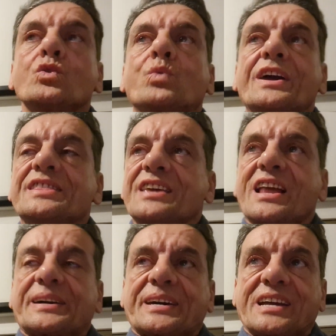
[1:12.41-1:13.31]

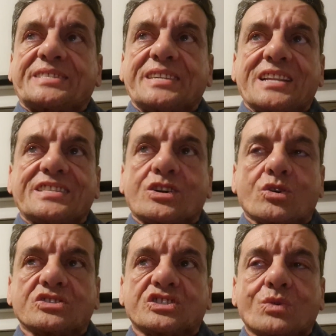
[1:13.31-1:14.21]
Quindi la creatina di
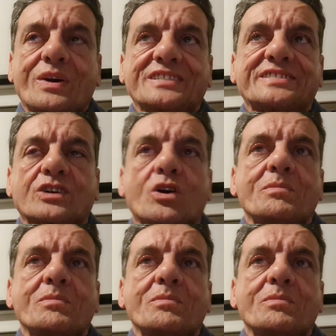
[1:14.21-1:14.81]
conseguenza